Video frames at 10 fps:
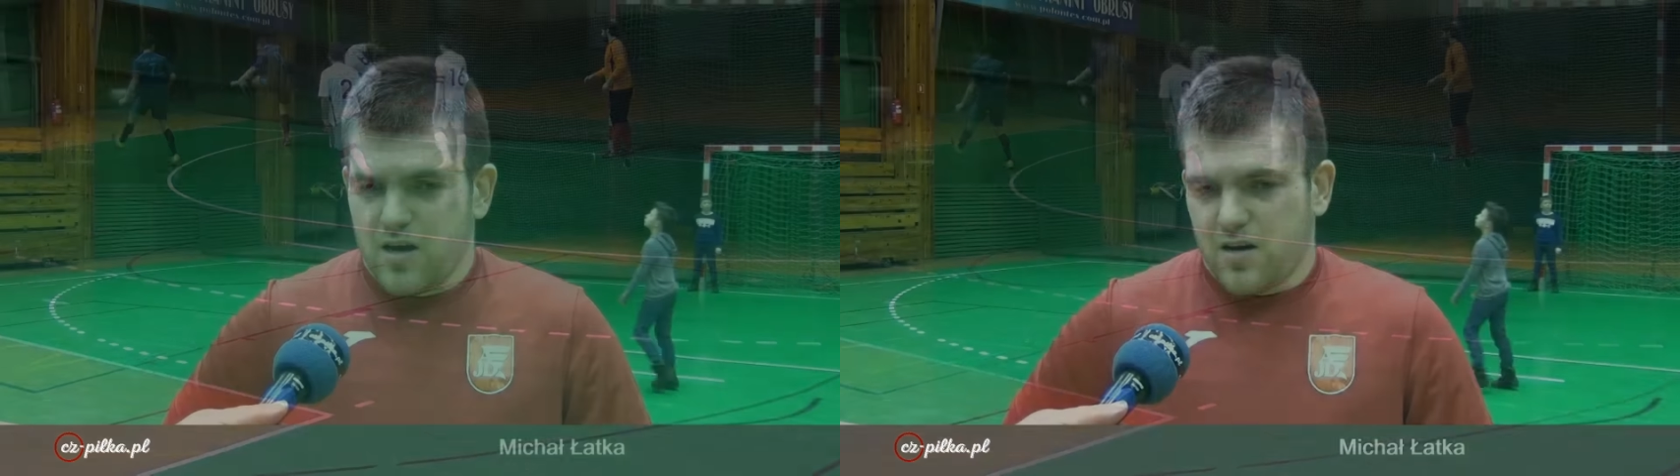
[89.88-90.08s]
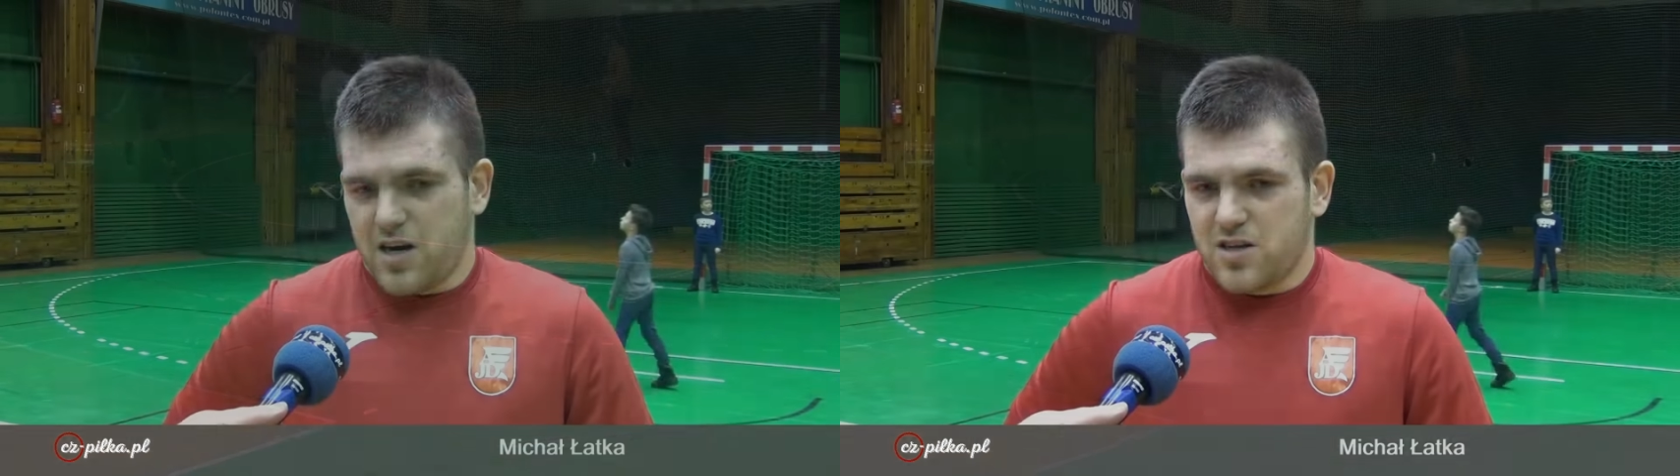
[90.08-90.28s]

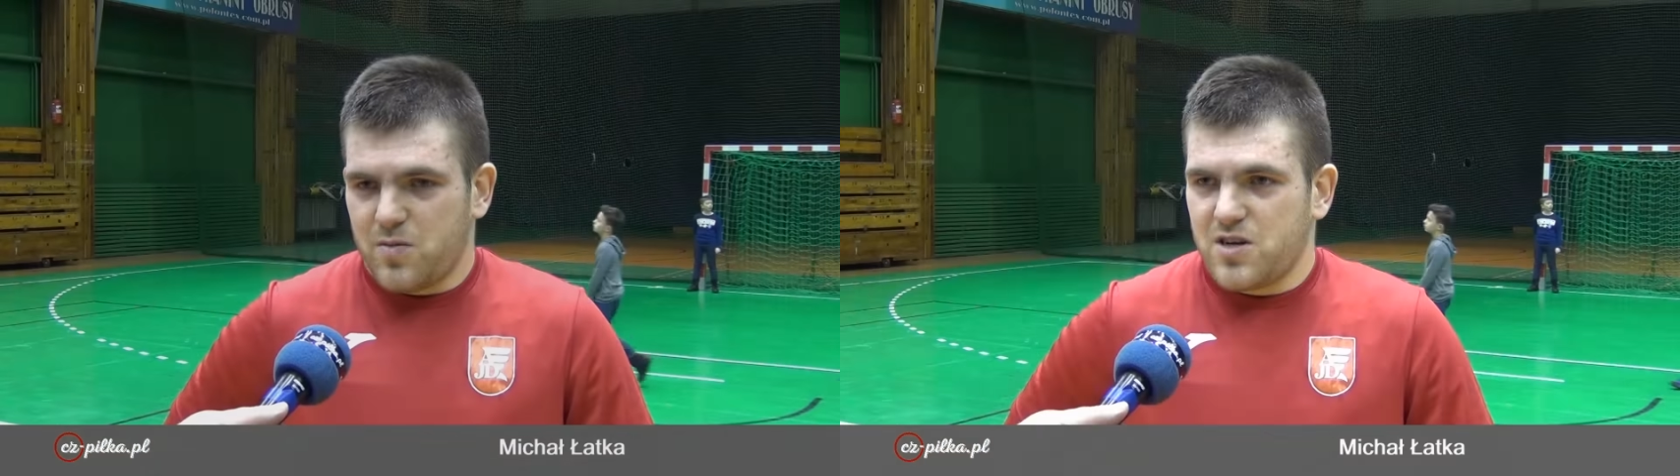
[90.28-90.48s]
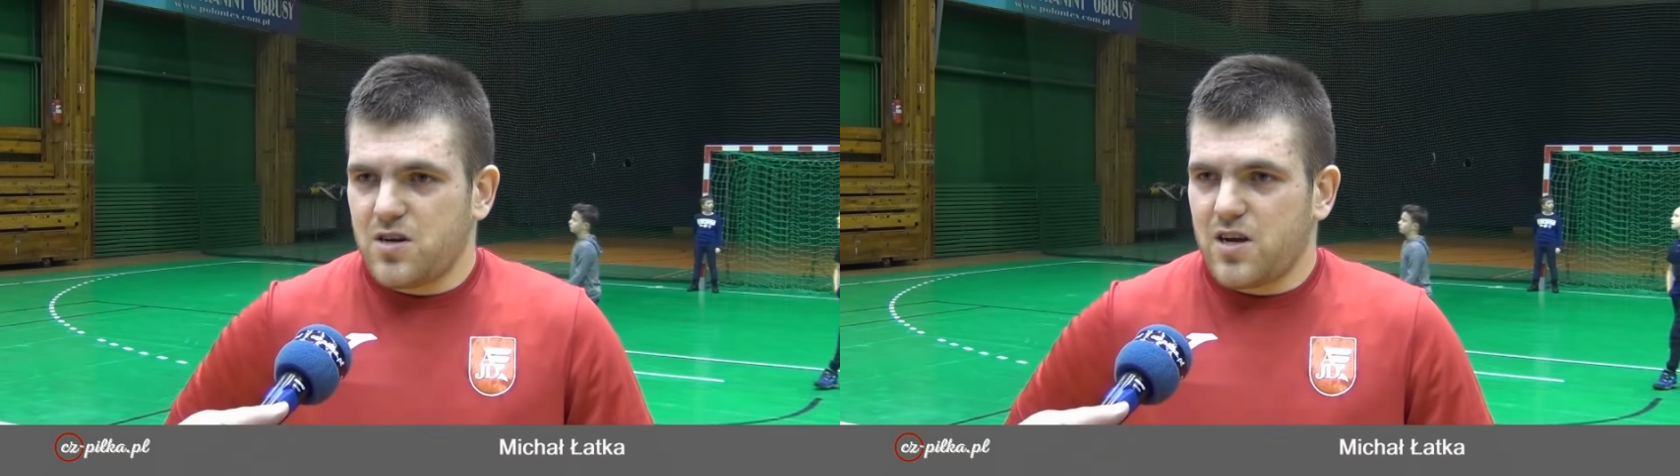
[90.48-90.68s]
Resztę
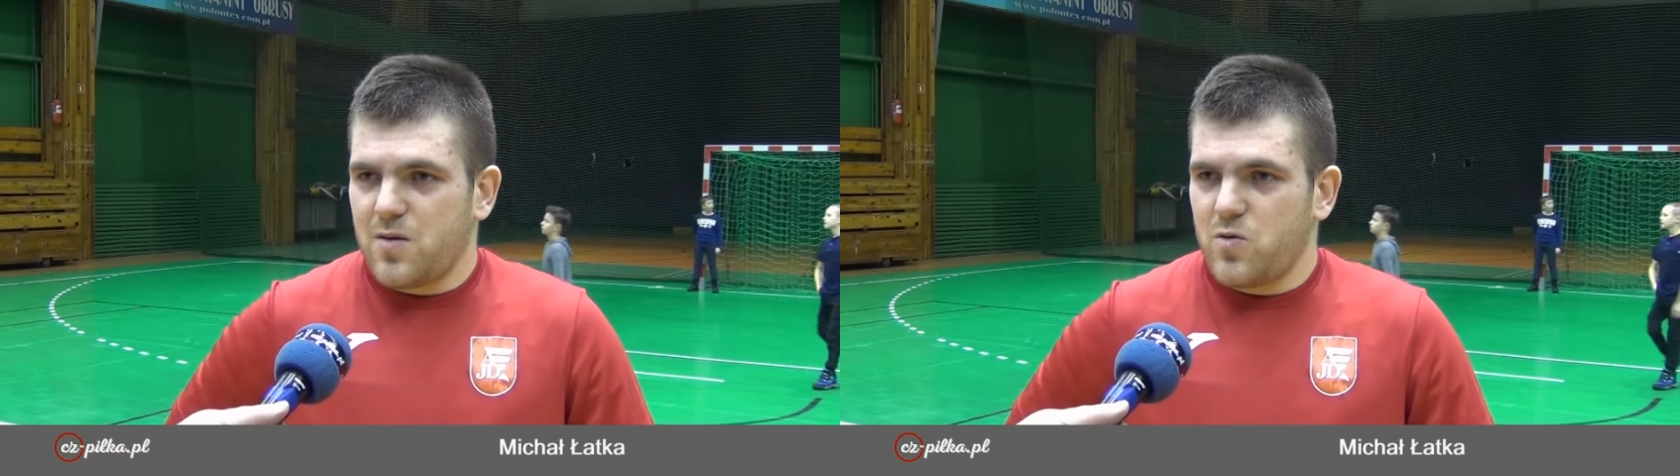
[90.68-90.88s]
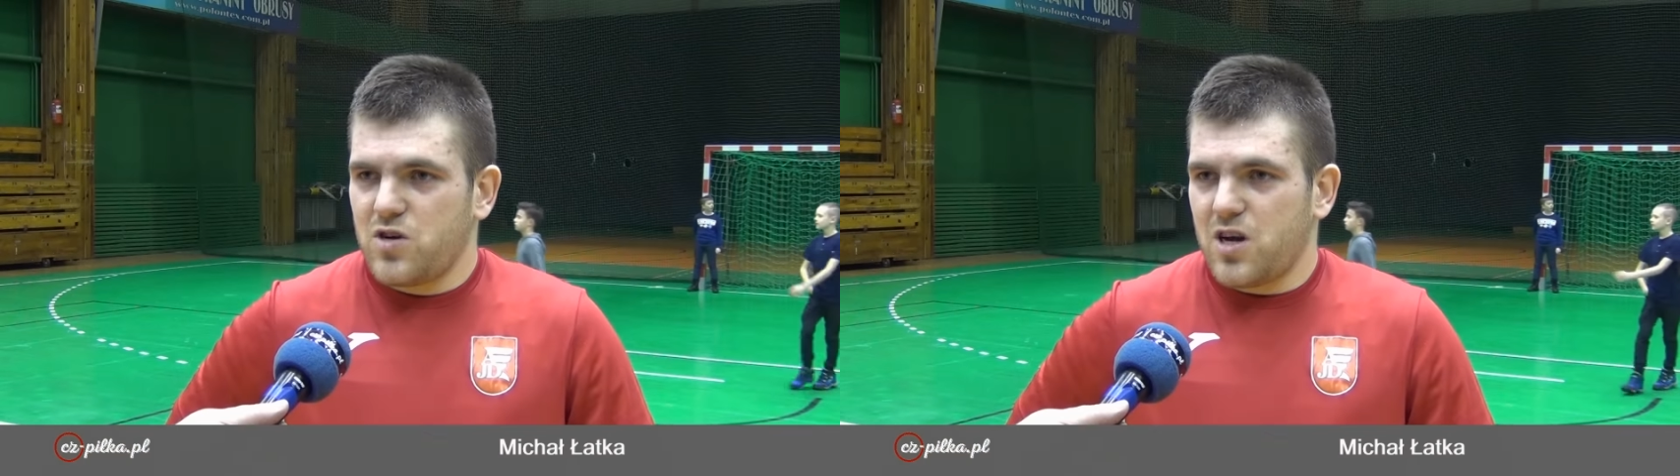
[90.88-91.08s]
meczy
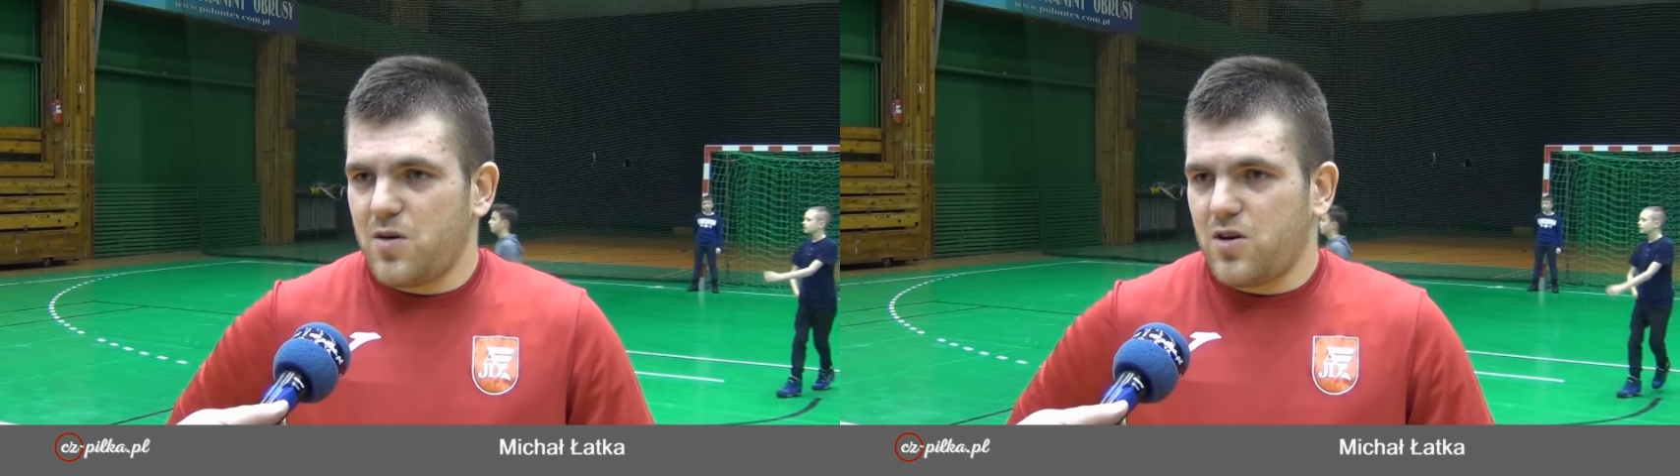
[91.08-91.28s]
gramy u siebie,